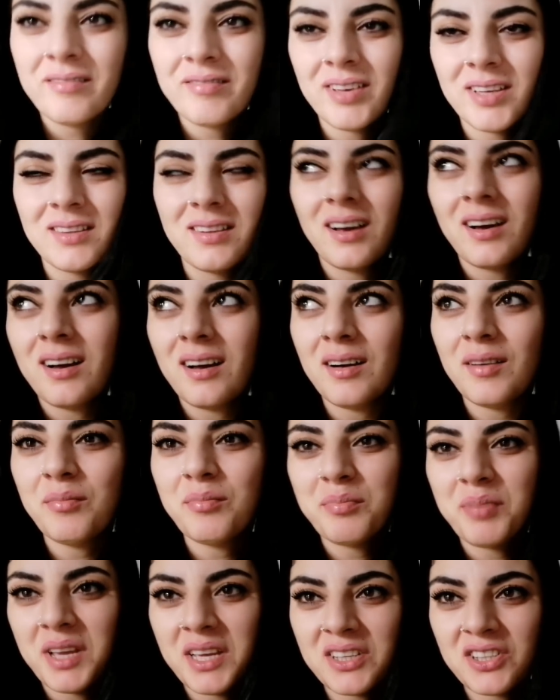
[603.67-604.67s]
Ve
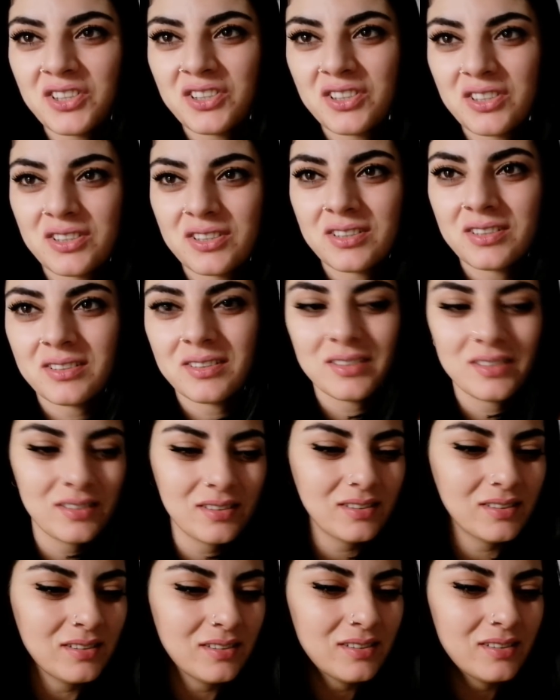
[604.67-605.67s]
daha 5 e,
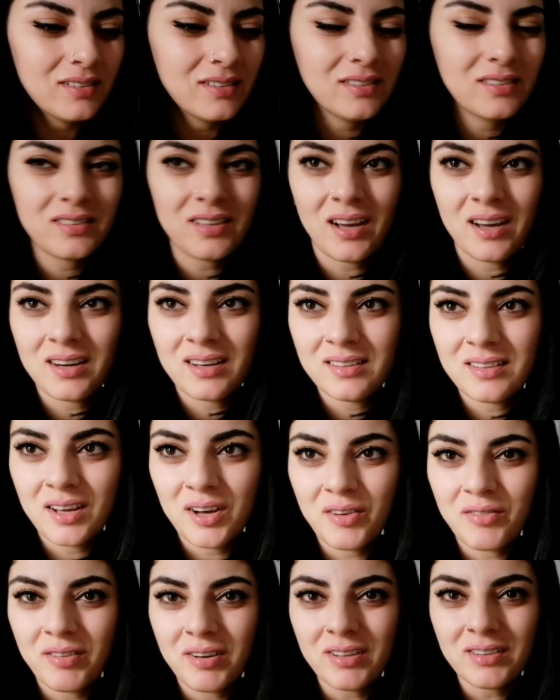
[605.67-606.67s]
tane
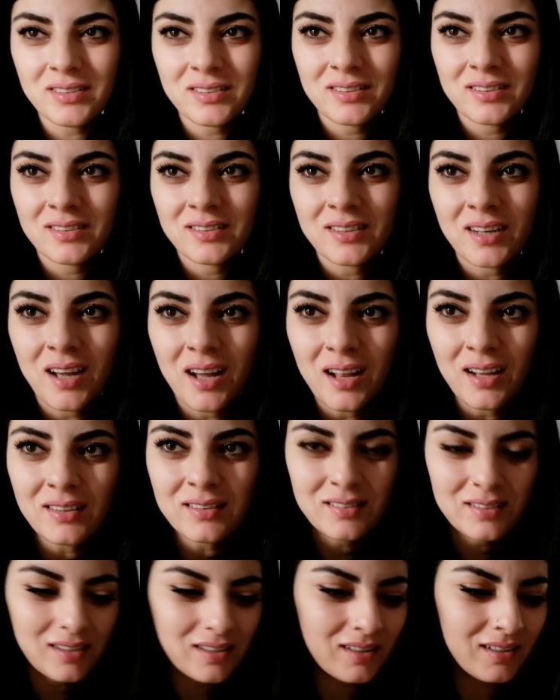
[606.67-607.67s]
daha var.
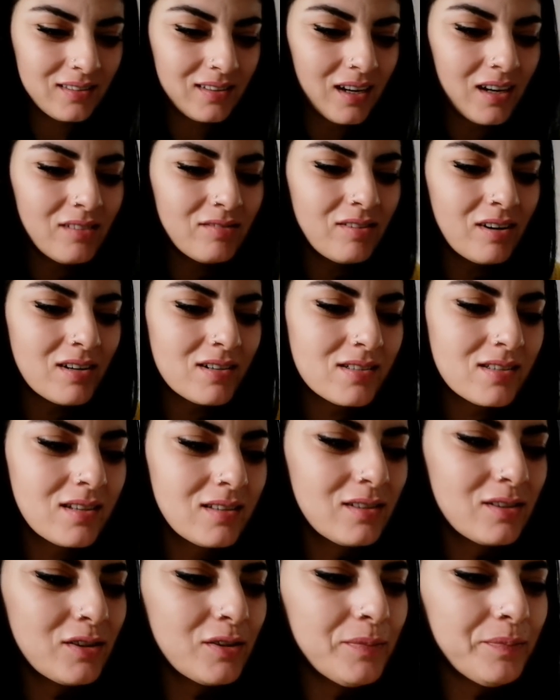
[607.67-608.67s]
6'ya kadar var
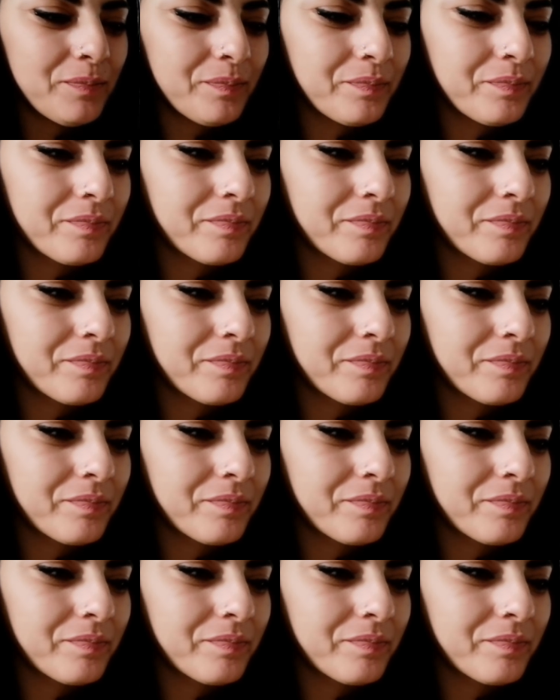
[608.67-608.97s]
sanırım.